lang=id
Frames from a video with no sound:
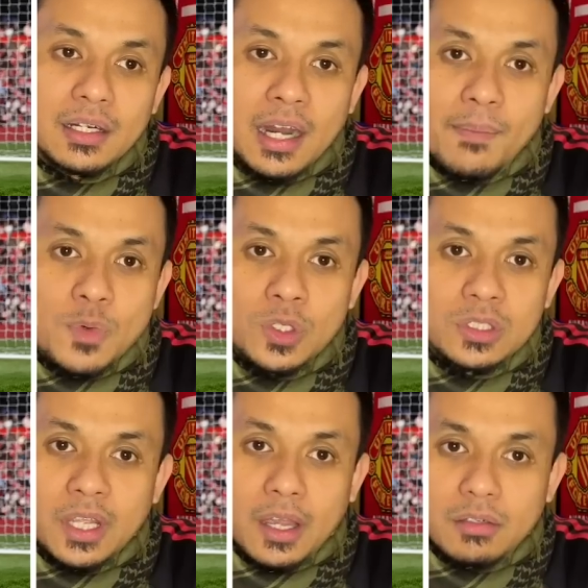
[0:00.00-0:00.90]

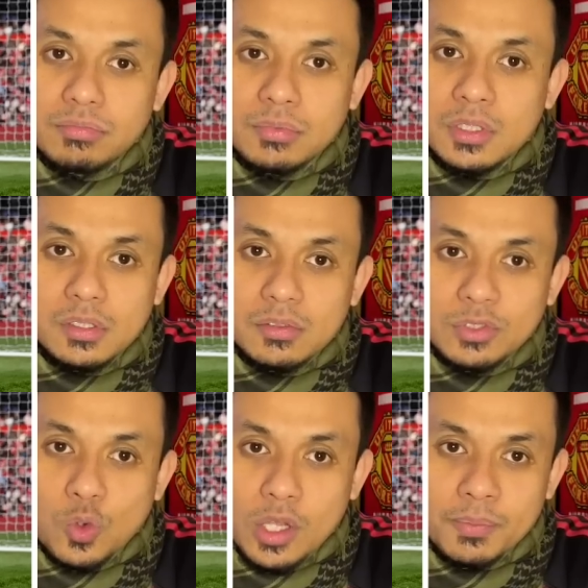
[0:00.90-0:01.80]
namun ya uh, eh,
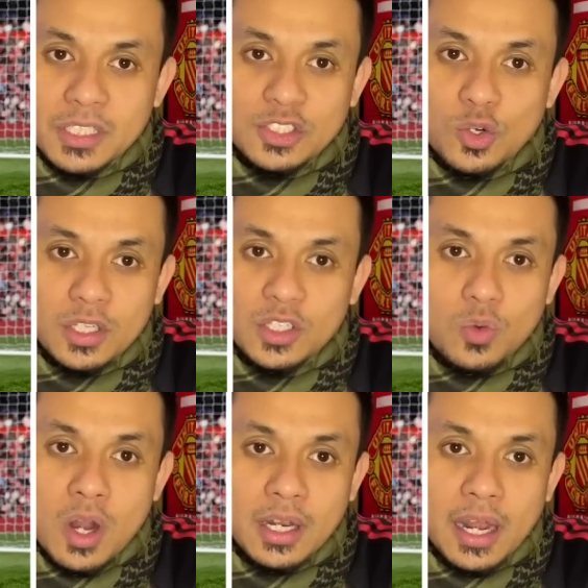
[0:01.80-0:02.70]
squad Manchester United
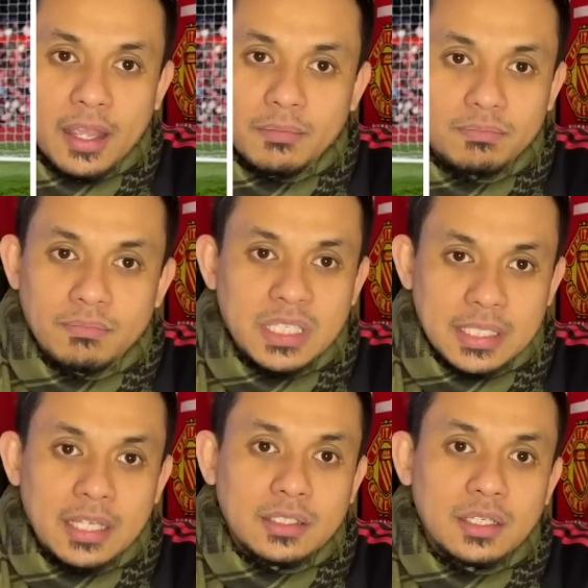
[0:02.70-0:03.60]
gua nilai
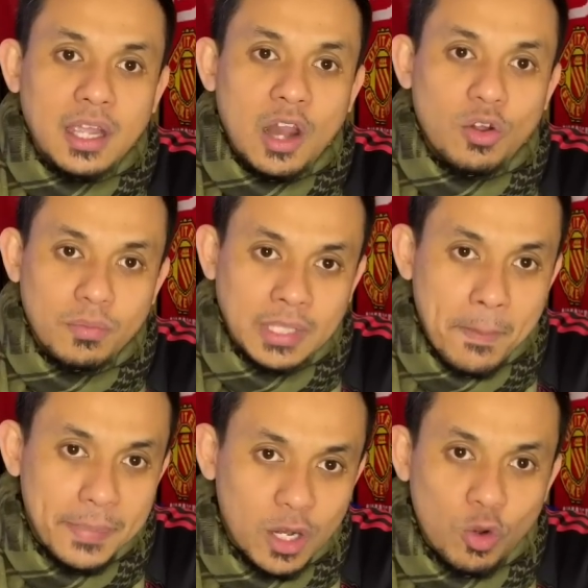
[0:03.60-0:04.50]
bisa sih kalau
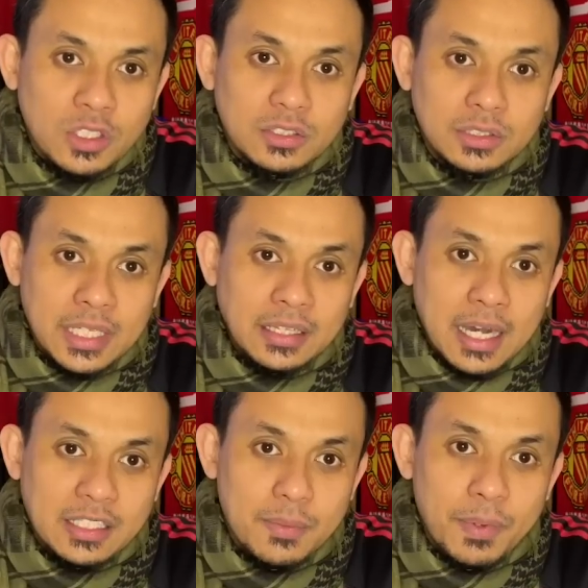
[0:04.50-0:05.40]
tampil
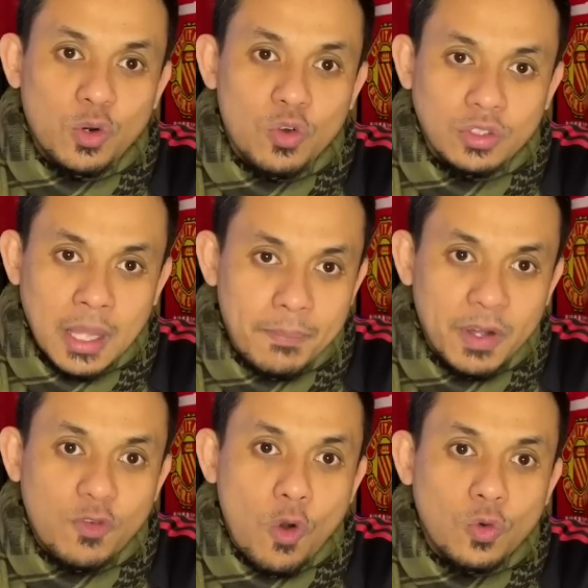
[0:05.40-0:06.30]
konsentrasi penuh
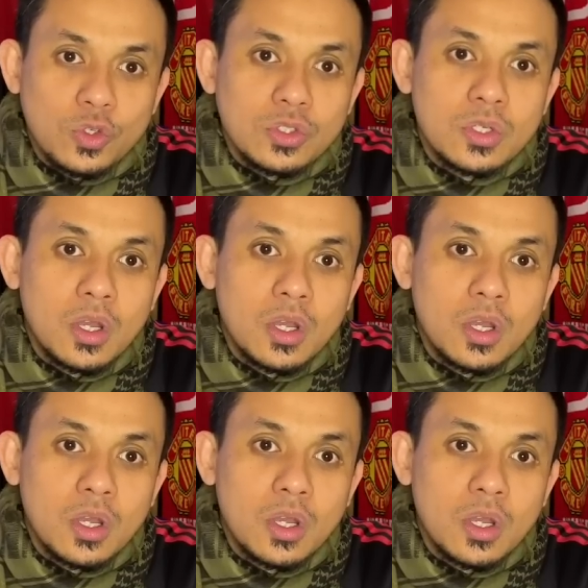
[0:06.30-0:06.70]
tampil fokus